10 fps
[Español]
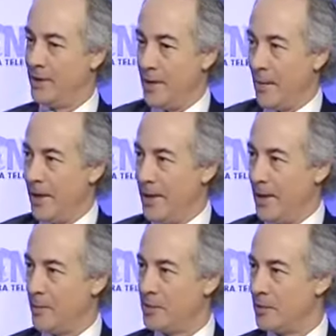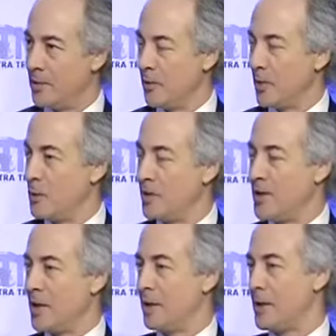América, pues desde los años
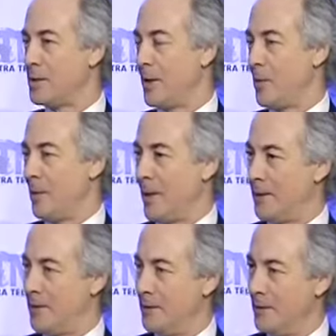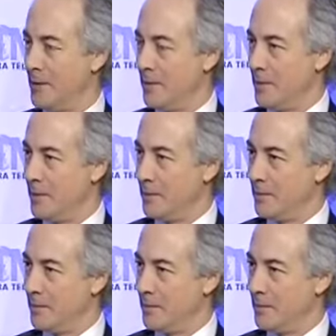60 está operando. Yo no sé si